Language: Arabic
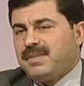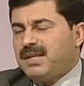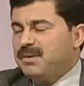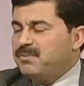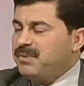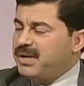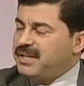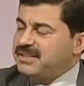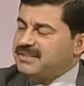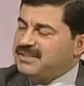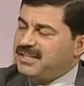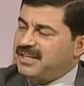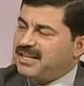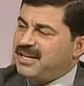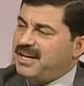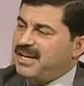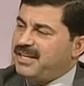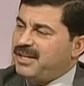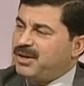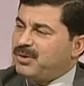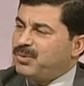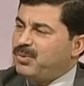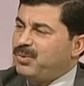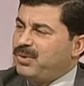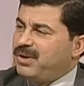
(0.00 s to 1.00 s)
من أصدقائي
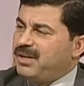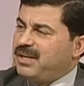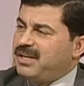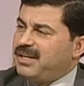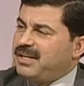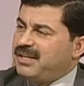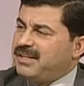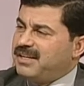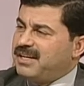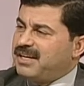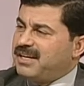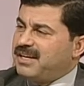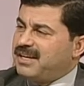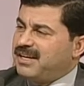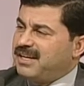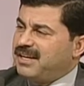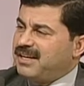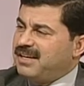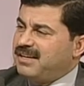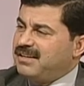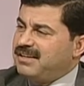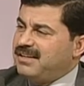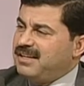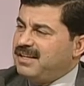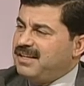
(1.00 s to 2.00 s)
يقول أنك
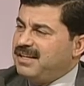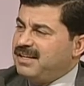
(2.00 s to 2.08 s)
آه،